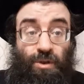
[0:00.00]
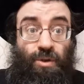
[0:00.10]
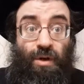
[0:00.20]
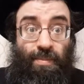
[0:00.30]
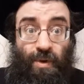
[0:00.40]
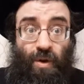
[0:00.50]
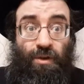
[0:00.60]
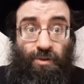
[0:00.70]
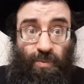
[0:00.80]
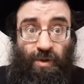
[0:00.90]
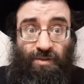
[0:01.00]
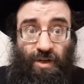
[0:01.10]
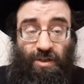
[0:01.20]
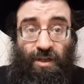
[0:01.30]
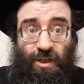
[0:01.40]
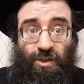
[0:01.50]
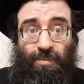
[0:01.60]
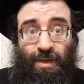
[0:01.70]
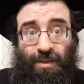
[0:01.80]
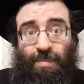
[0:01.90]
что Раби Йоханан спорит с Лишлакишем,
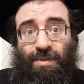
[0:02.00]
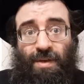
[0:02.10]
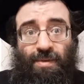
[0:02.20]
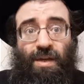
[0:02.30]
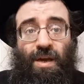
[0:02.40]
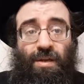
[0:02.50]
тогда, без сомнения,